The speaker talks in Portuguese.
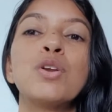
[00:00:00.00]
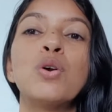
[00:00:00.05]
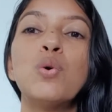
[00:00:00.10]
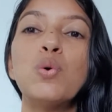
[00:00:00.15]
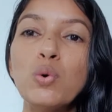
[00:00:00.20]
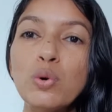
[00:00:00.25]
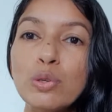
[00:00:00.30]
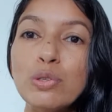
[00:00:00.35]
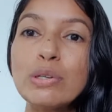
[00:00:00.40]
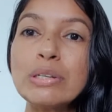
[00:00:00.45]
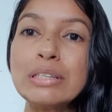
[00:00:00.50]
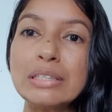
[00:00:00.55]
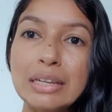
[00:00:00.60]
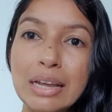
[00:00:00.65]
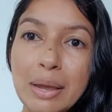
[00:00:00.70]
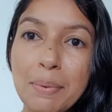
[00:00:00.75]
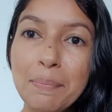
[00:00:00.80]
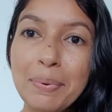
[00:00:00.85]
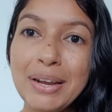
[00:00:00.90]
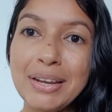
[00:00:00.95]
Uso
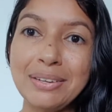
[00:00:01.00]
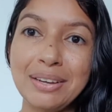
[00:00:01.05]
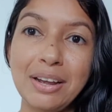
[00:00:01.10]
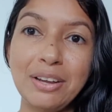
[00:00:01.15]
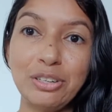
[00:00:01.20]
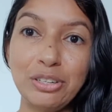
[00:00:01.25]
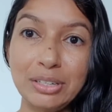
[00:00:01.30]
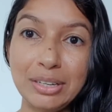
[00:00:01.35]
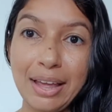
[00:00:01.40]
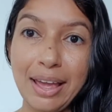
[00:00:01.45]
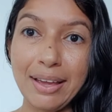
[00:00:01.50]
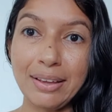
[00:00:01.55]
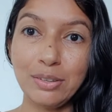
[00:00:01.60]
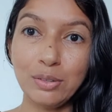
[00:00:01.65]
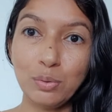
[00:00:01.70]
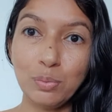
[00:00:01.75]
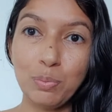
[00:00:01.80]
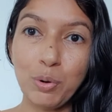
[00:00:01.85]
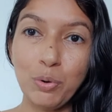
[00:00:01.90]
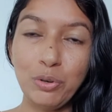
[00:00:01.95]
sempre as
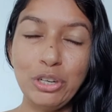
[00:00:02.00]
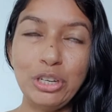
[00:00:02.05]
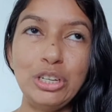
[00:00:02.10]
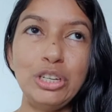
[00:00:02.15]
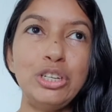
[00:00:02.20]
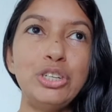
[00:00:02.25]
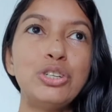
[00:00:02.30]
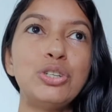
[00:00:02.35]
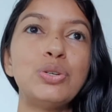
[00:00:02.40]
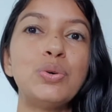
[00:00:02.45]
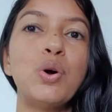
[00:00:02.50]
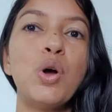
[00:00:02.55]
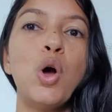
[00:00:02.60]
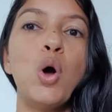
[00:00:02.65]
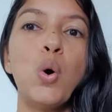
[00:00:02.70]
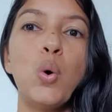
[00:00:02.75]
hashtags do meu nicho,